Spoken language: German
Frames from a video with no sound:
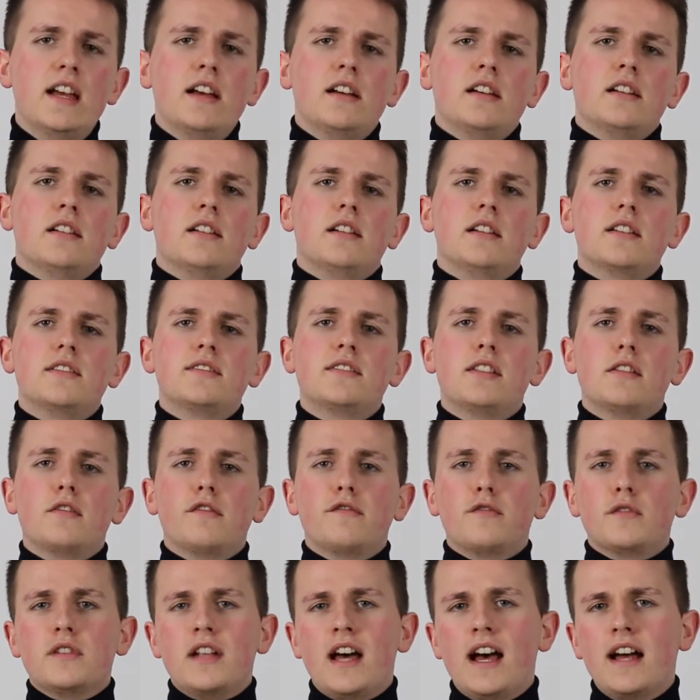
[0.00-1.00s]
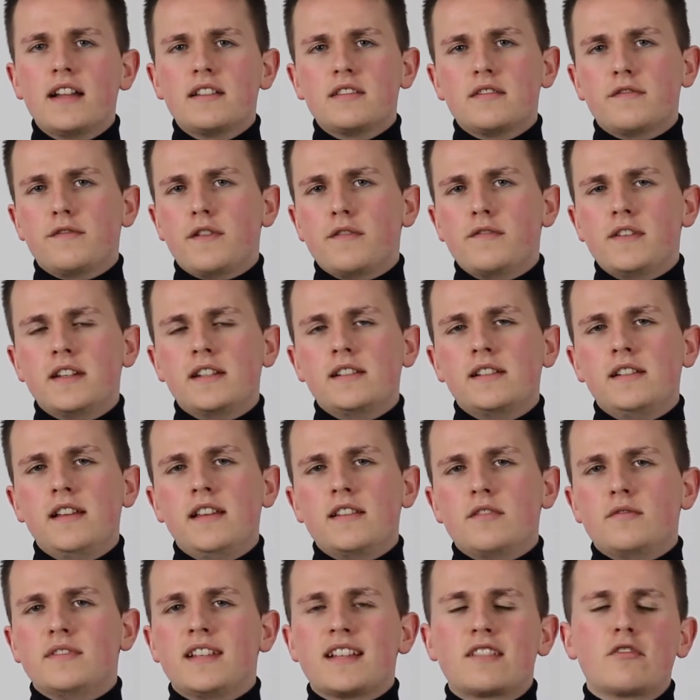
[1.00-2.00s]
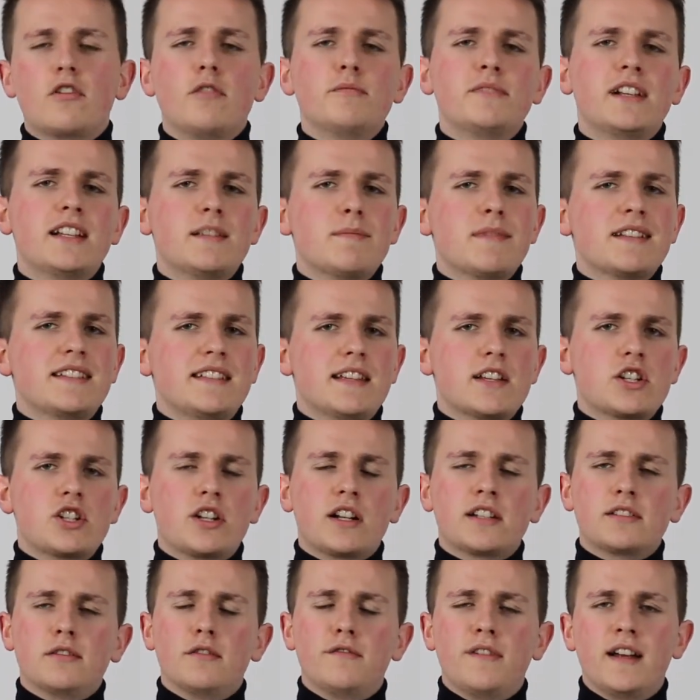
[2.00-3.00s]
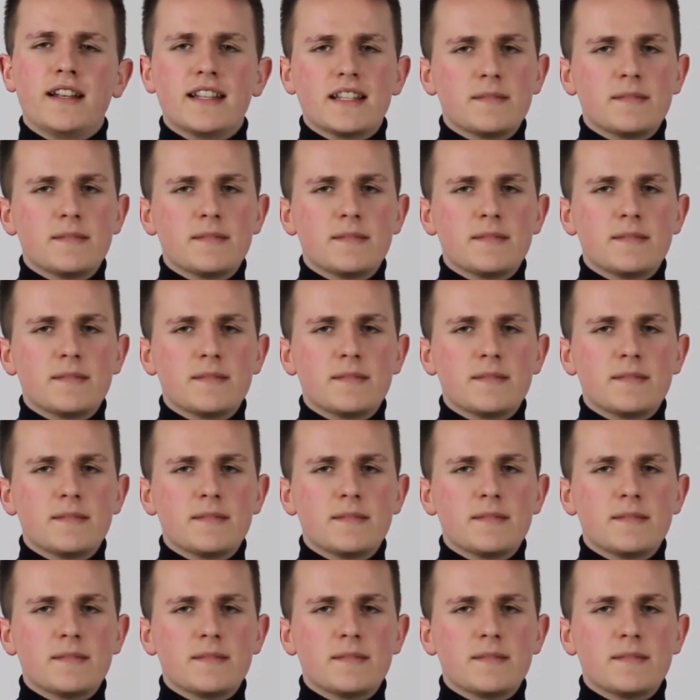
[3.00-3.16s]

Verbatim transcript: Äh, Telefonate verwickelt ist. Und das kommt halt immer sehr stark darauf an,